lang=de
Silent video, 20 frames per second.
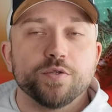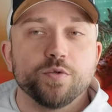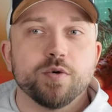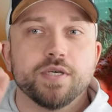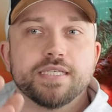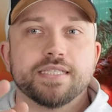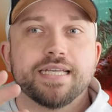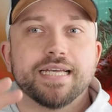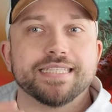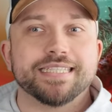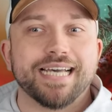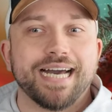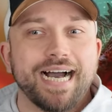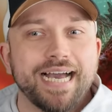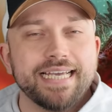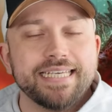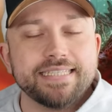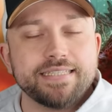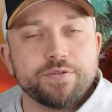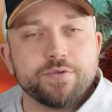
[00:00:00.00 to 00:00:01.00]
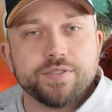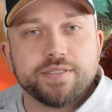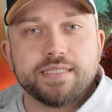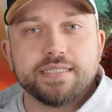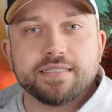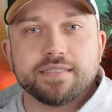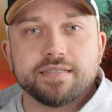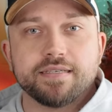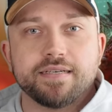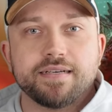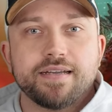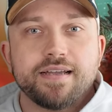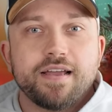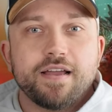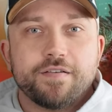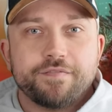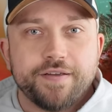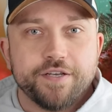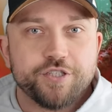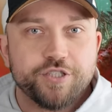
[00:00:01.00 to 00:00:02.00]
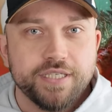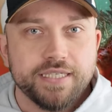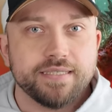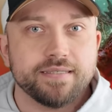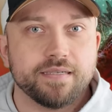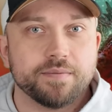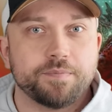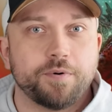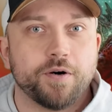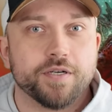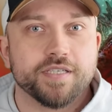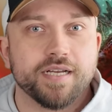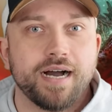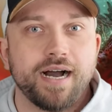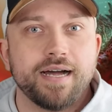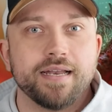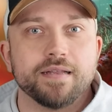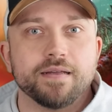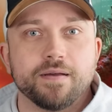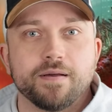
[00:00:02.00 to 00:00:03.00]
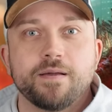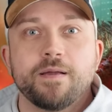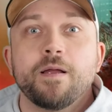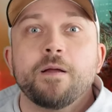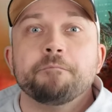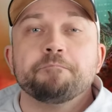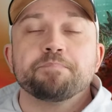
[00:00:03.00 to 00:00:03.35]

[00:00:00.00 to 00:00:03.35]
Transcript: durch das Reisen durch diese verschiedenen Portale